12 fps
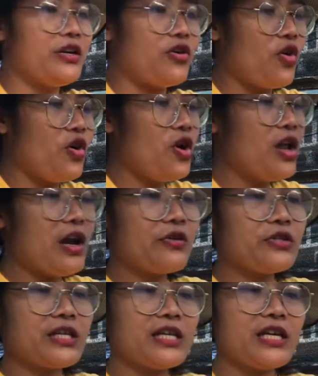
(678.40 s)
ยเนาะเรา
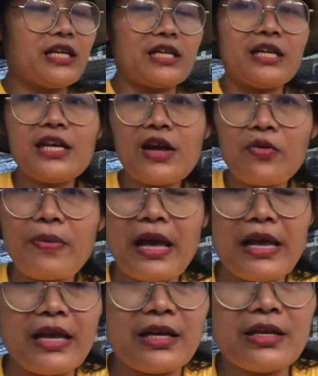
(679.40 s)
สกิดเคี้ยวไป
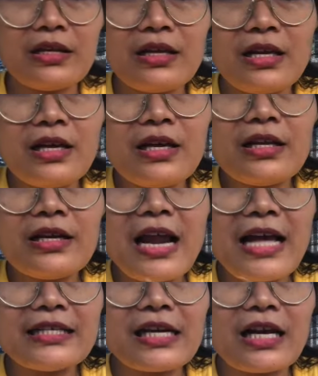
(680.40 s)

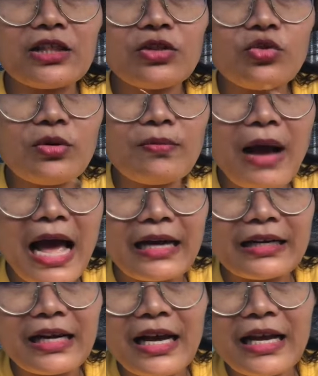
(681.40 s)
น่าจะกระตุ้นบ้าง
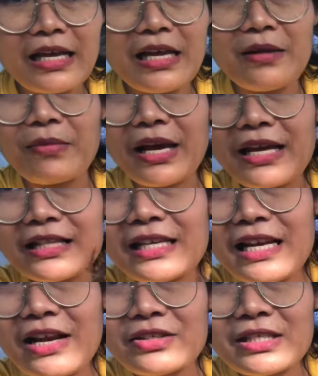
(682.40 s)
นะคะ เห็นไหม
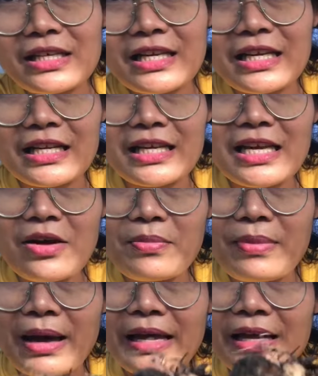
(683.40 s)
ที่เราสกิดเคี้ยว
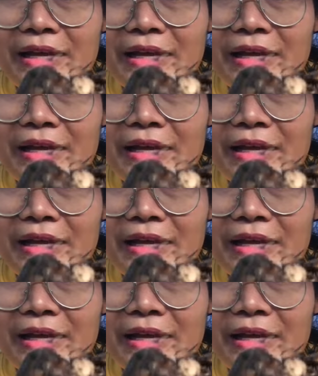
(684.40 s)
ไป